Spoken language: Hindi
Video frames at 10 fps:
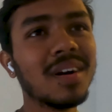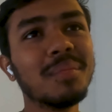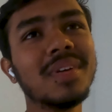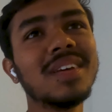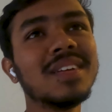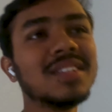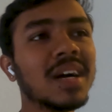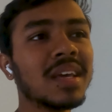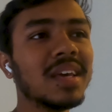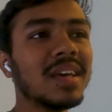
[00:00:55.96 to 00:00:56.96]
अभी
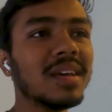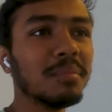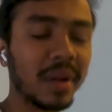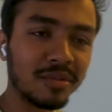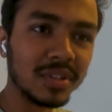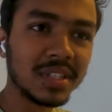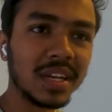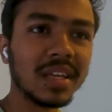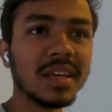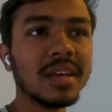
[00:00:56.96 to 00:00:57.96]
जाके ब्रेकफास्ट
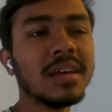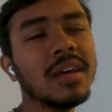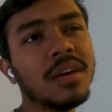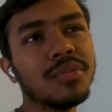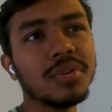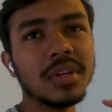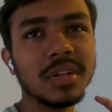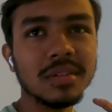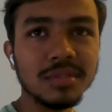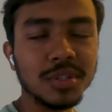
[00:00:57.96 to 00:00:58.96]
करेंगे
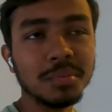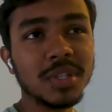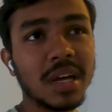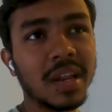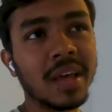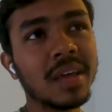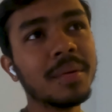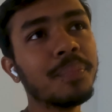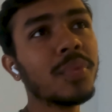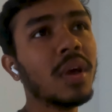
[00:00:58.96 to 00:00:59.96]
फिर जिम जाना है
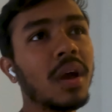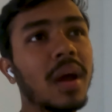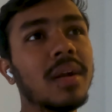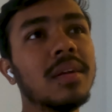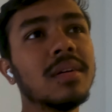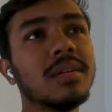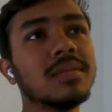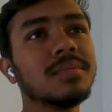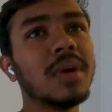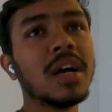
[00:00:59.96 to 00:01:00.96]
एंड
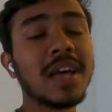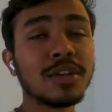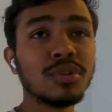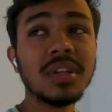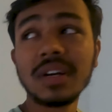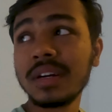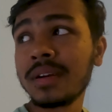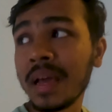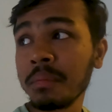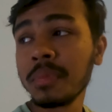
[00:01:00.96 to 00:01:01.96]
आज एक्चुअली अगर
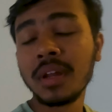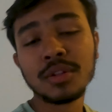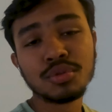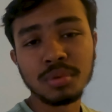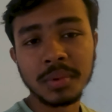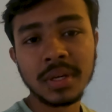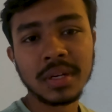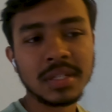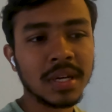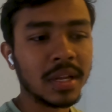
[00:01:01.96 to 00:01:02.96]
टाइम मिलेगा तो स्विमिंग
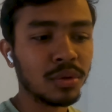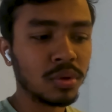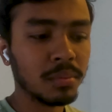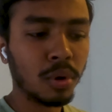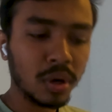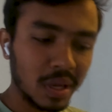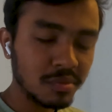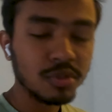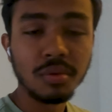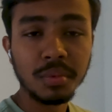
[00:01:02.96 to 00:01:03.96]
करने जाना है क्योंकि बहुत टाइम
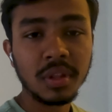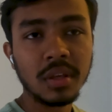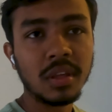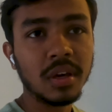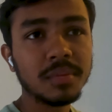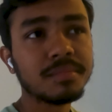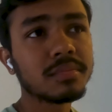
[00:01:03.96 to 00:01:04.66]
से स्विमिंग नहीं किया